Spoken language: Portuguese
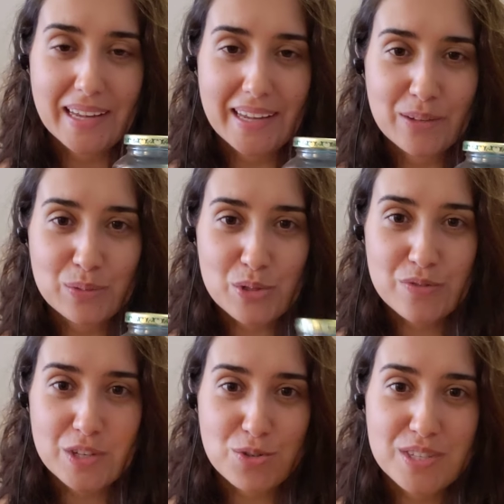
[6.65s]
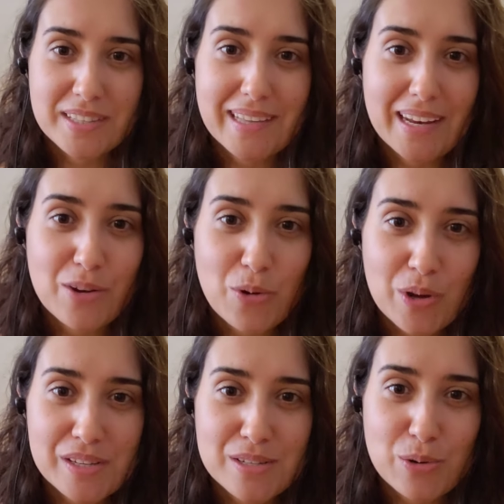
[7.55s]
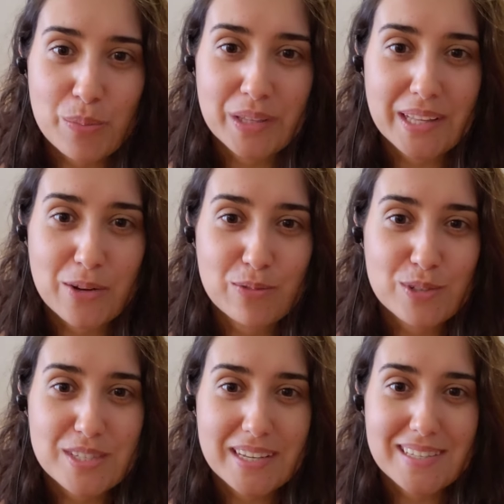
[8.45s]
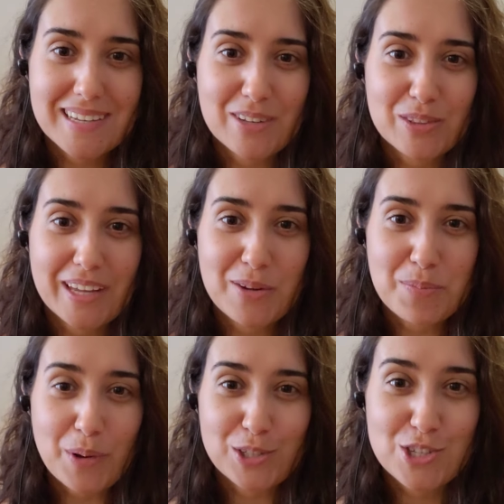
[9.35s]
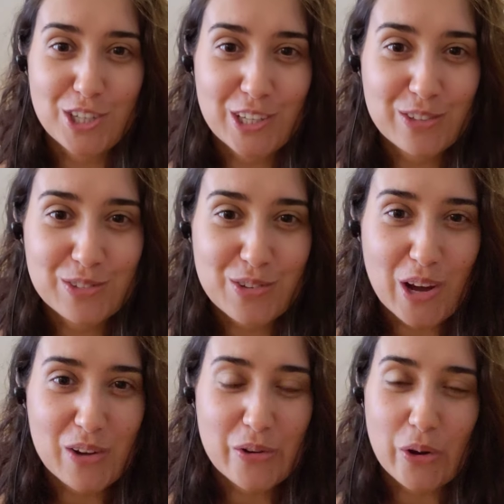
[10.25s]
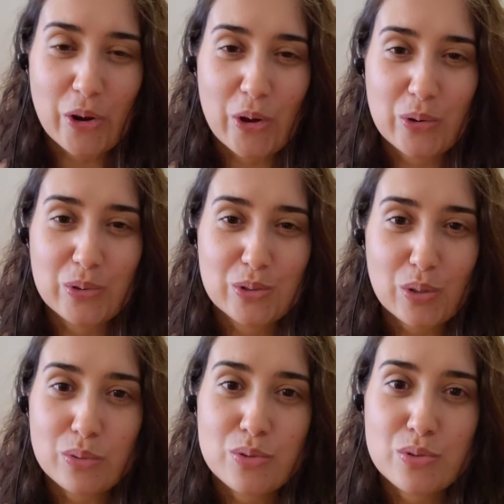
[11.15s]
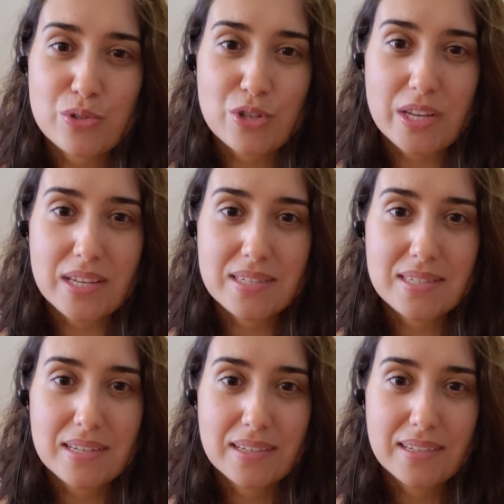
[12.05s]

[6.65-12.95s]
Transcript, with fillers: Em um dos vídeos anteriores eu comentei com vocês que eu tenho um potinho no qual eu coloco todos os dias